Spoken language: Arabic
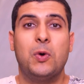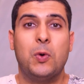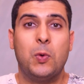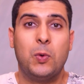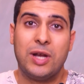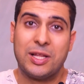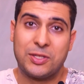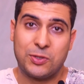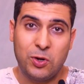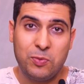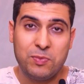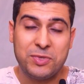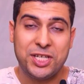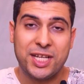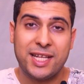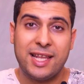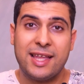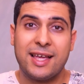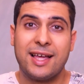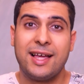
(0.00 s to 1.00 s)
ولا تروح من
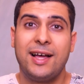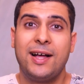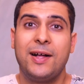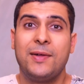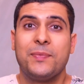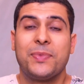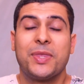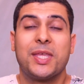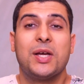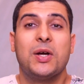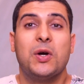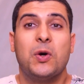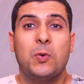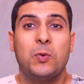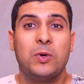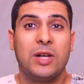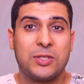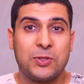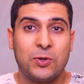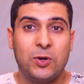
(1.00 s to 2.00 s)
جهه لي غان
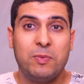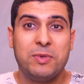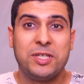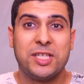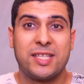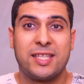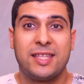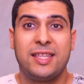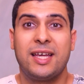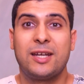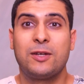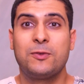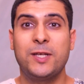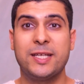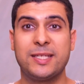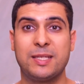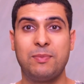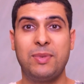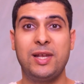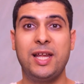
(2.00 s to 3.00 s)
ولا تروح من جهه الظهر
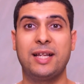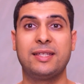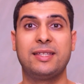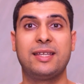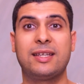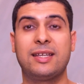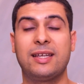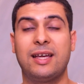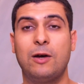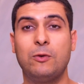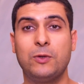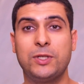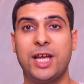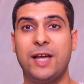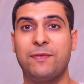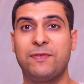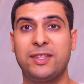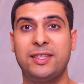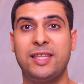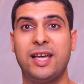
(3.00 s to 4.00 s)
تحسب بلي عندك اوجاع
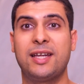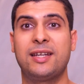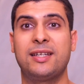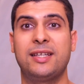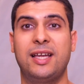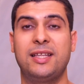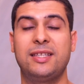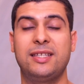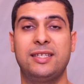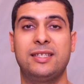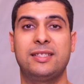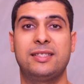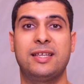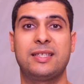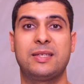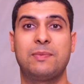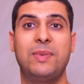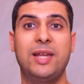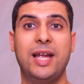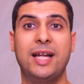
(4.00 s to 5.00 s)
في الظهر يعني
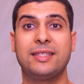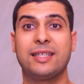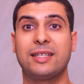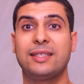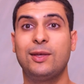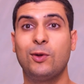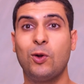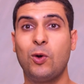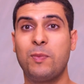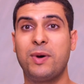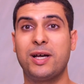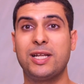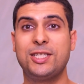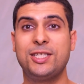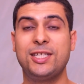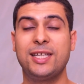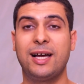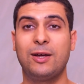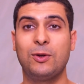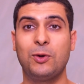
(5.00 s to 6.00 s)
تحسب بلي عندك دي
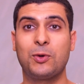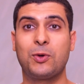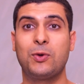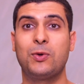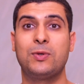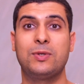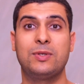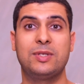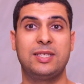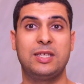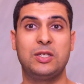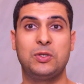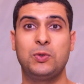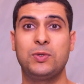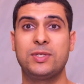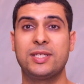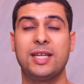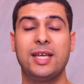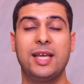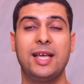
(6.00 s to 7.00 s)
لومبالجي الوغ كو سي
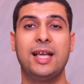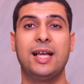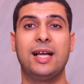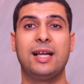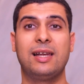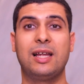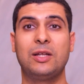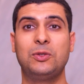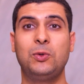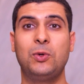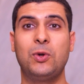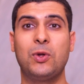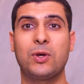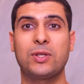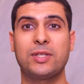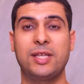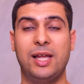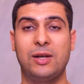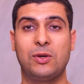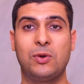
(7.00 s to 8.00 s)
جوست لا دولور
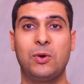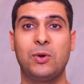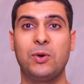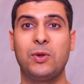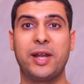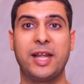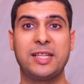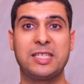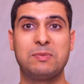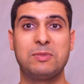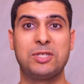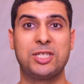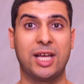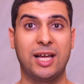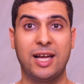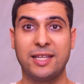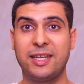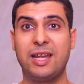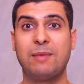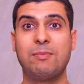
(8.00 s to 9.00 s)
تاع الكولون راهي تتمشى
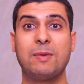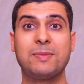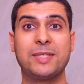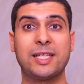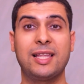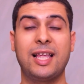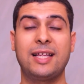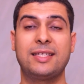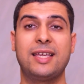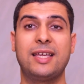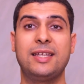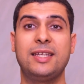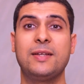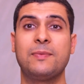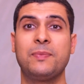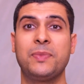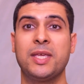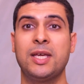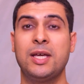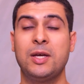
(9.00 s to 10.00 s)
قادره ميم تطلع ثاني
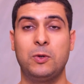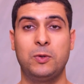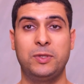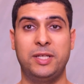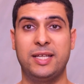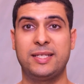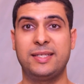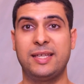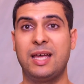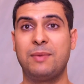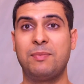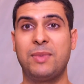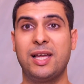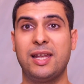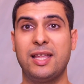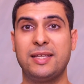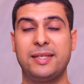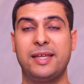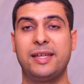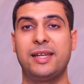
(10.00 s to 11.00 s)
وتحس ان
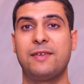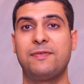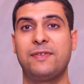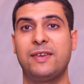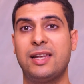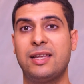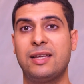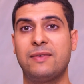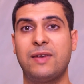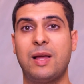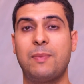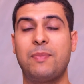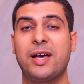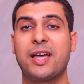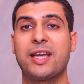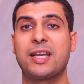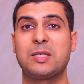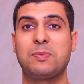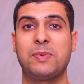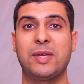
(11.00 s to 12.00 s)
ماليز هنا في
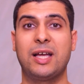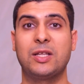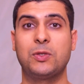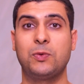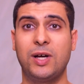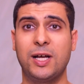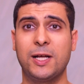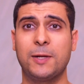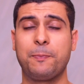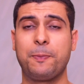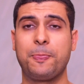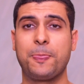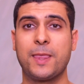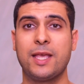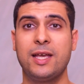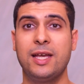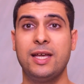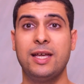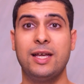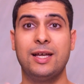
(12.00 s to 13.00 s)
لاباري ريسبيراتوار
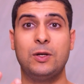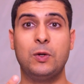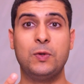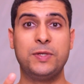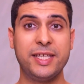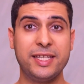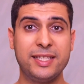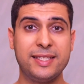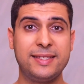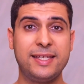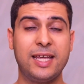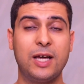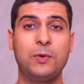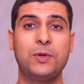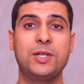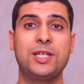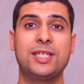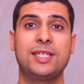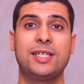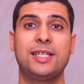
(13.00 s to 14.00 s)
لو سين
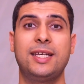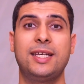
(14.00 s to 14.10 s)
الزاوج